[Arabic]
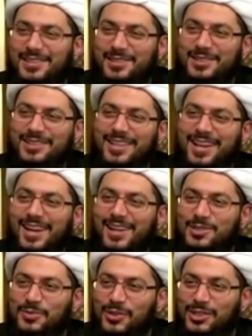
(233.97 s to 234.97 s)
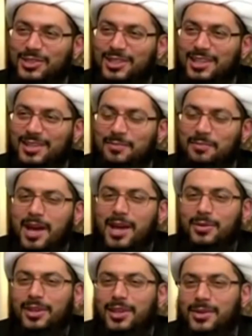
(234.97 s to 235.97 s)
داعش شكل ما
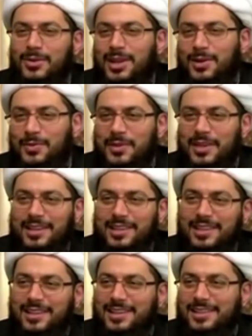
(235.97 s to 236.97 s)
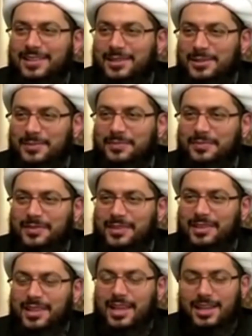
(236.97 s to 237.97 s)
نقر لهم بهذا
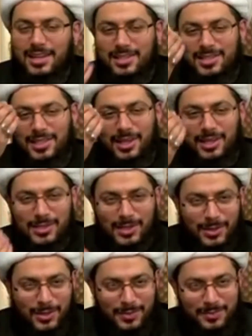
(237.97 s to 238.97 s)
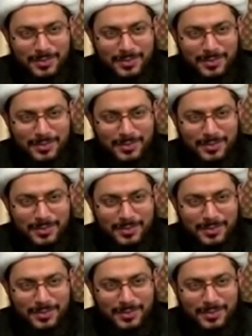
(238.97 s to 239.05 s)
لأن سيرتهم